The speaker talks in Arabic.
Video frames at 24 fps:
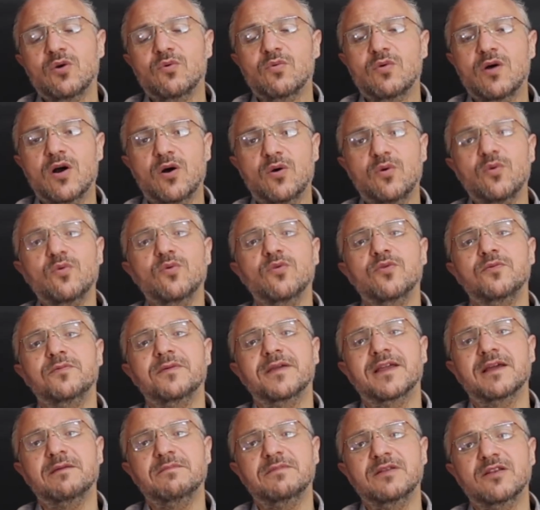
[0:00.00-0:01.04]
وأعوذ
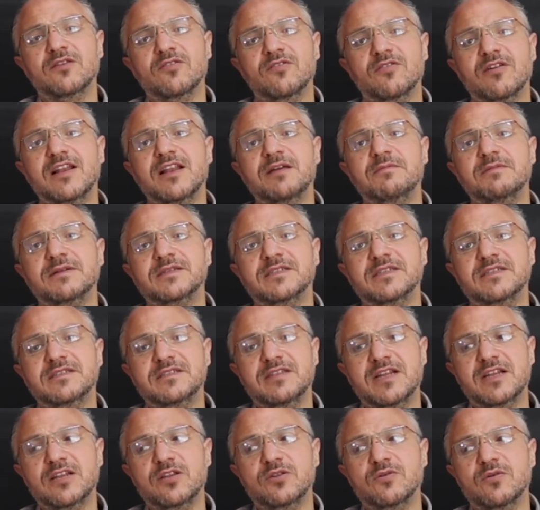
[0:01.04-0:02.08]
بك من غلبة
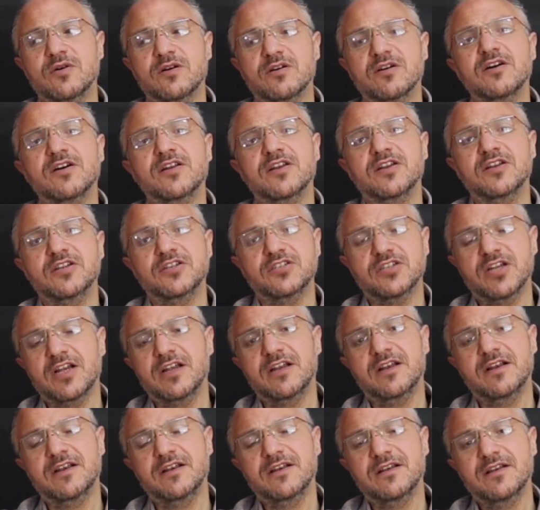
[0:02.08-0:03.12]
الدين وقهر
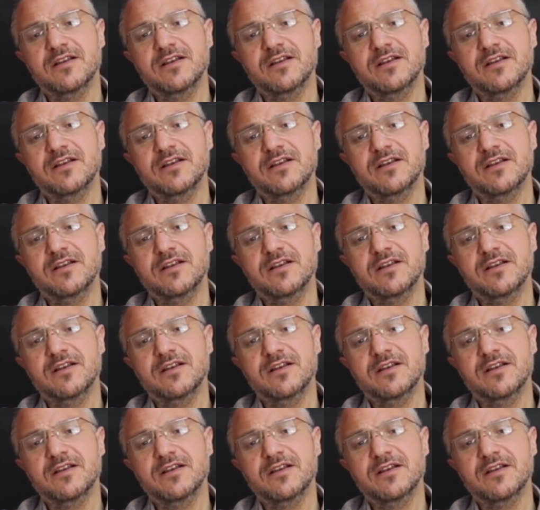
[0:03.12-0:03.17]
الرجال